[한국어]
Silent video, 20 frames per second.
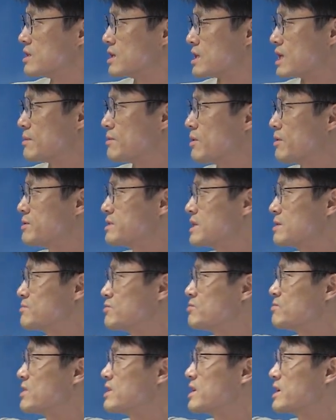
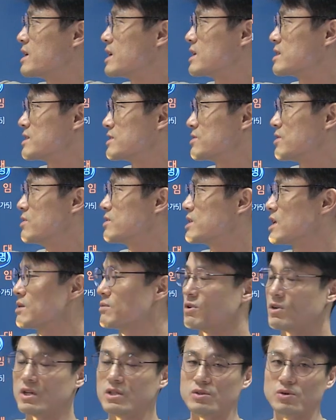대법원장뿐만 아니라 그래서
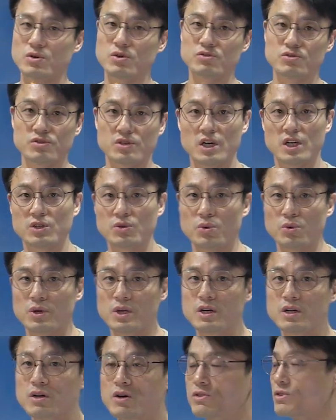대법관도 국회의
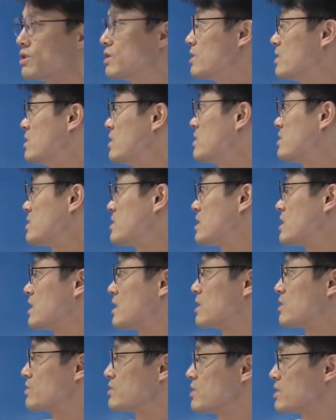동의를 얻어
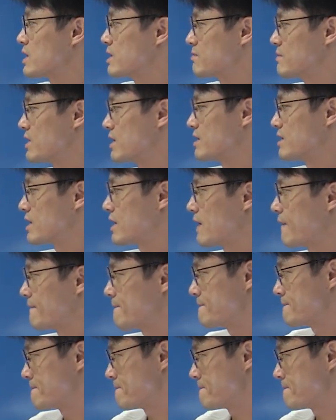대통령이 임명한다.